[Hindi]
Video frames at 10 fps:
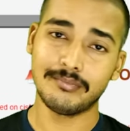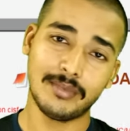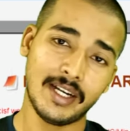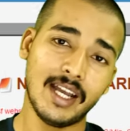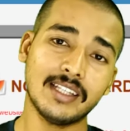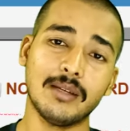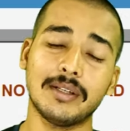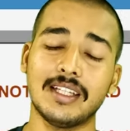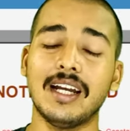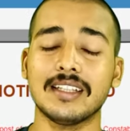बनाया था
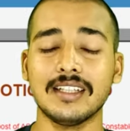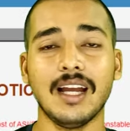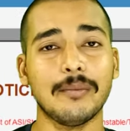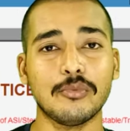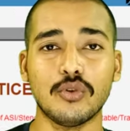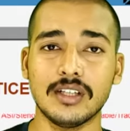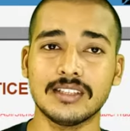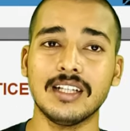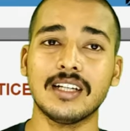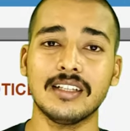बताया था कि आपको
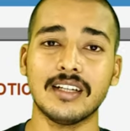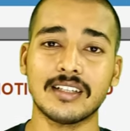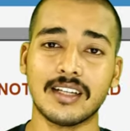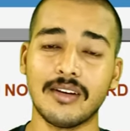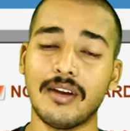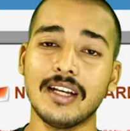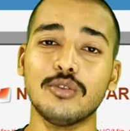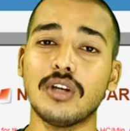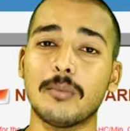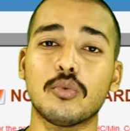डिसिल कंडक्ट करवा दे
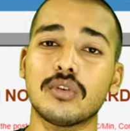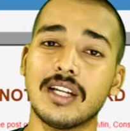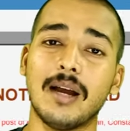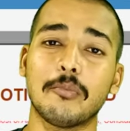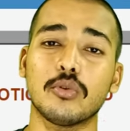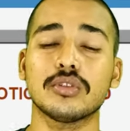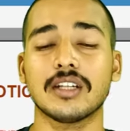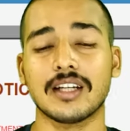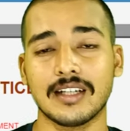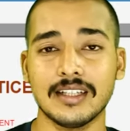तो आपको क्या अप्रोच
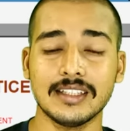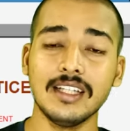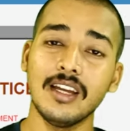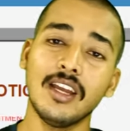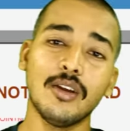रखना चाहिए